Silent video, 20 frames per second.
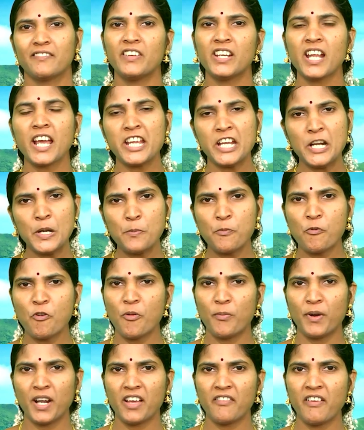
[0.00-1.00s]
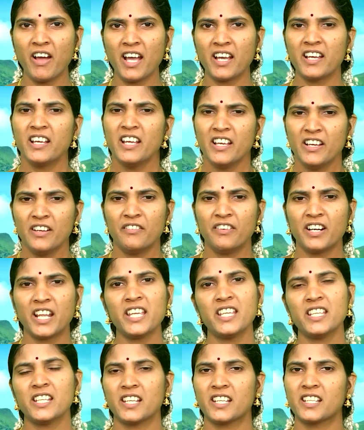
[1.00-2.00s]
வினா எழுப்புவோம் அல்லவா விட
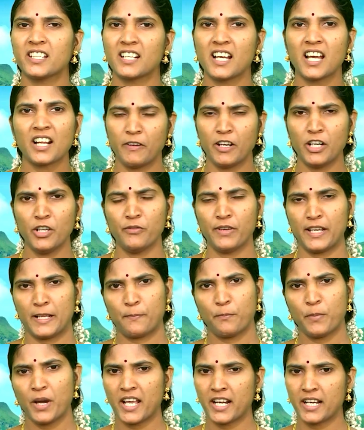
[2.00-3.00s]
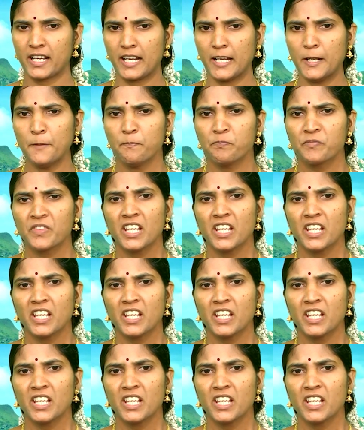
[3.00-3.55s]
இருக்கிறார் வள்ளுவர் பாருங்கள்